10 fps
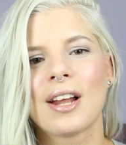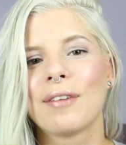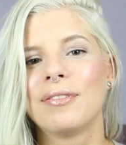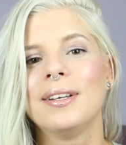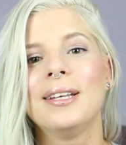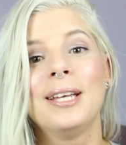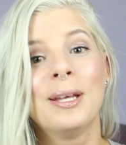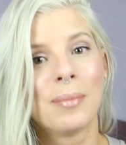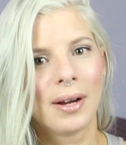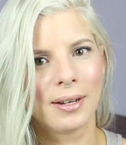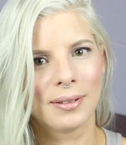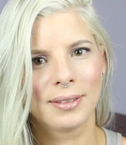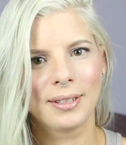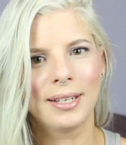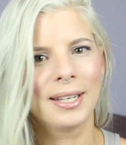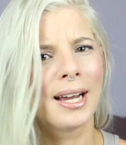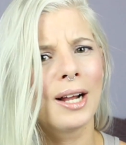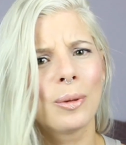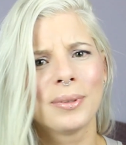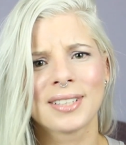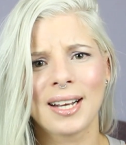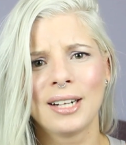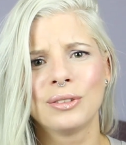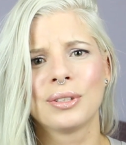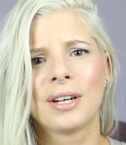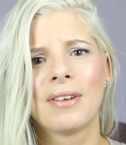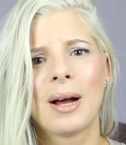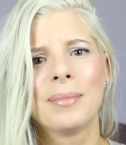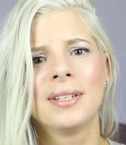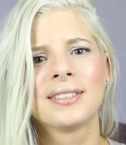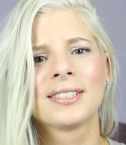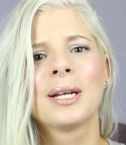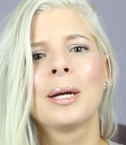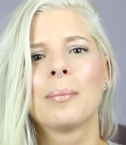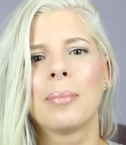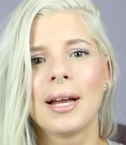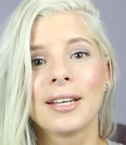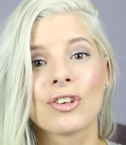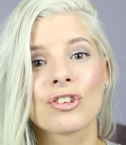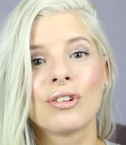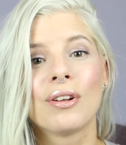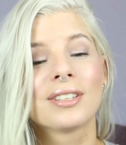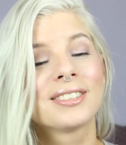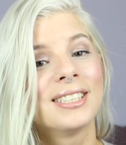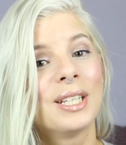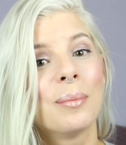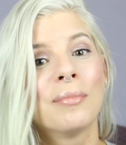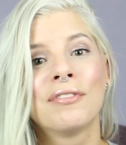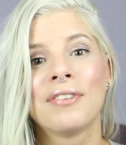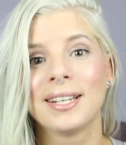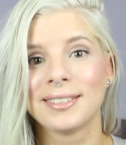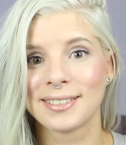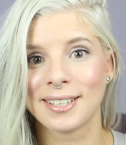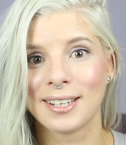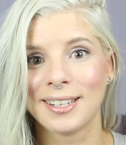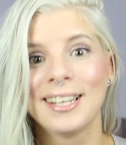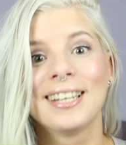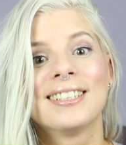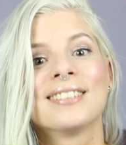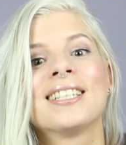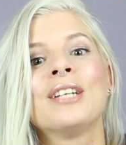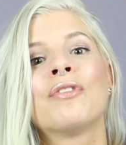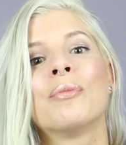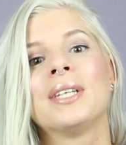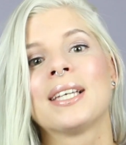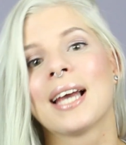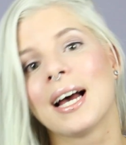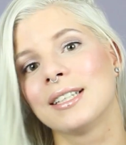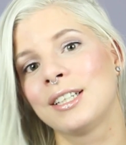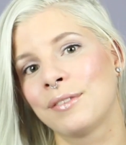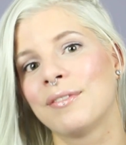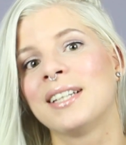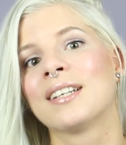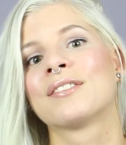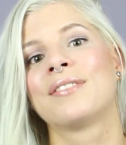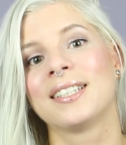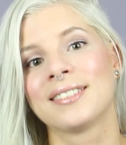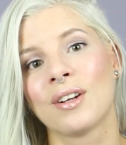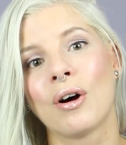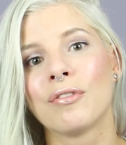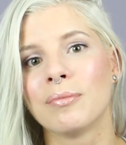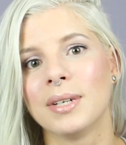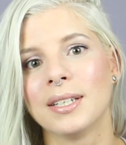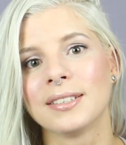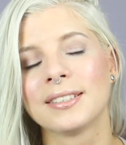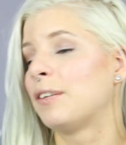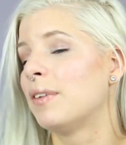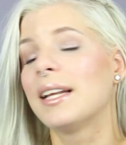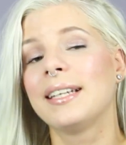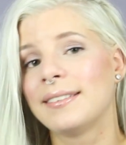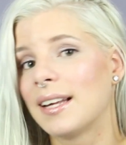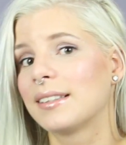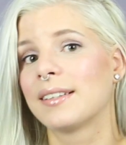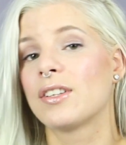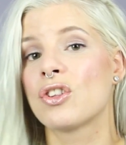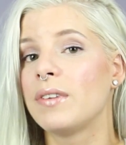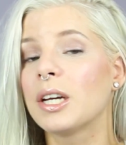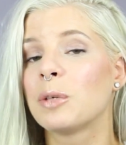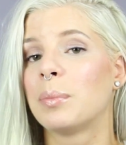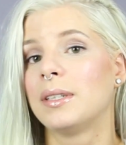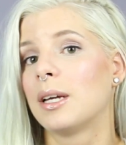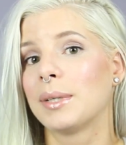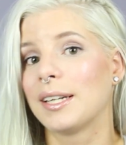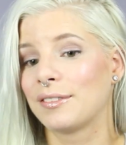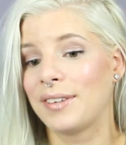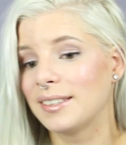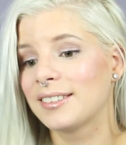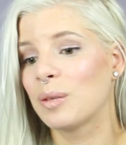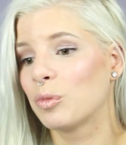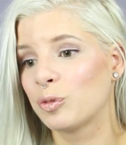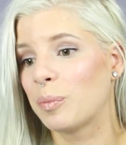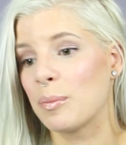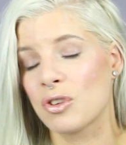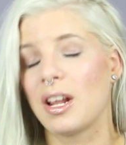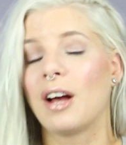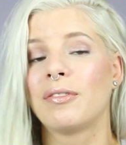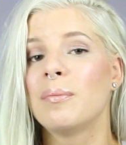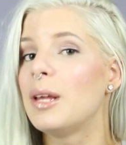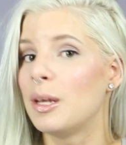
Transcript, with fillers: schlafe immer, egal ob es kalt oder warm ist, bei geschlossenem Fenster. Das geht für mich gar nicht, wenn das Fenster offen ist. Ich will ja nicht sagen, dass ich schwierig bin, aber das Fenster muss beim Schlafen